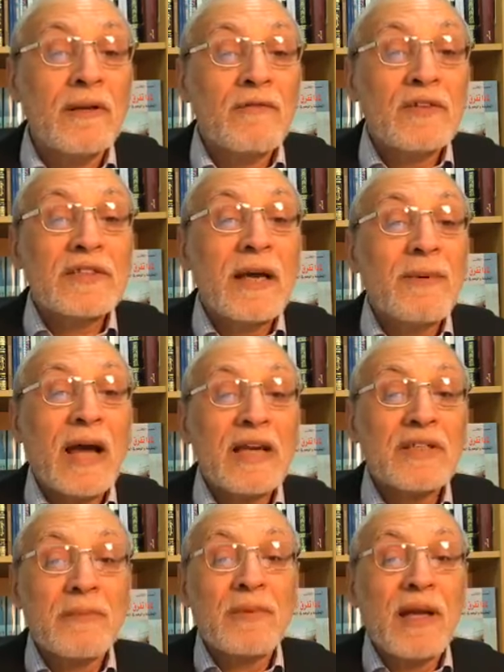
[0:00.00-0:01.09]
في السابع
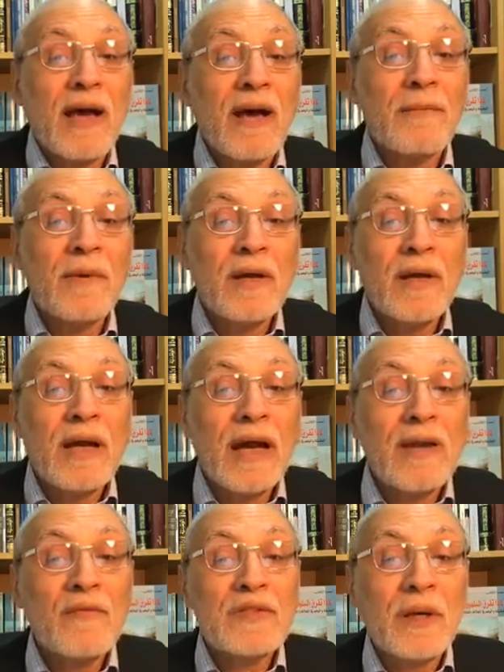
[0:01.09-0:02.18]
عشر من آب
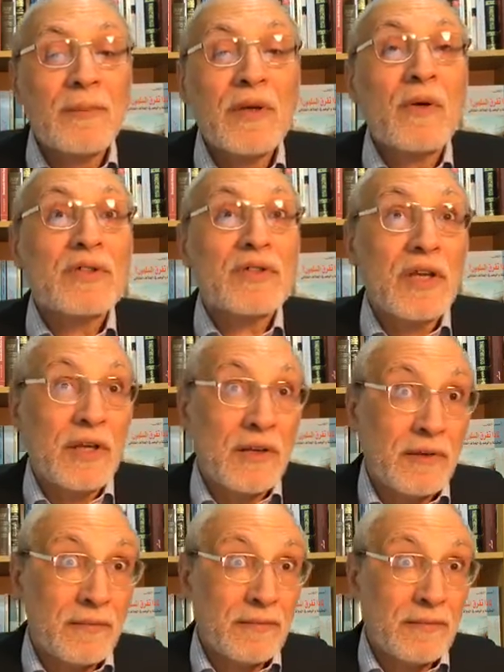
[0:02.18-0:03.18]
1920